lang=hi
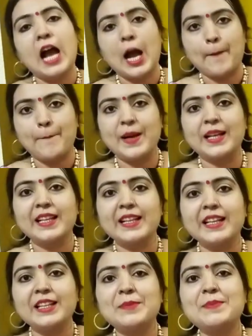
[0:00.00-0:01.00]
आप बने
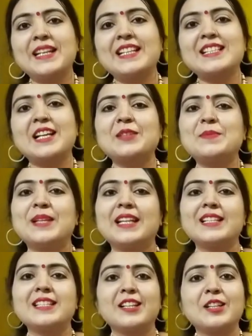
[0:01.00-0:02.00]
रहिए मेरे साथ
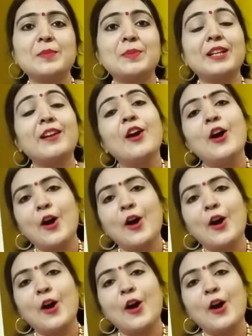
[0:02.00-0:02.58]
मेरे चैनल पर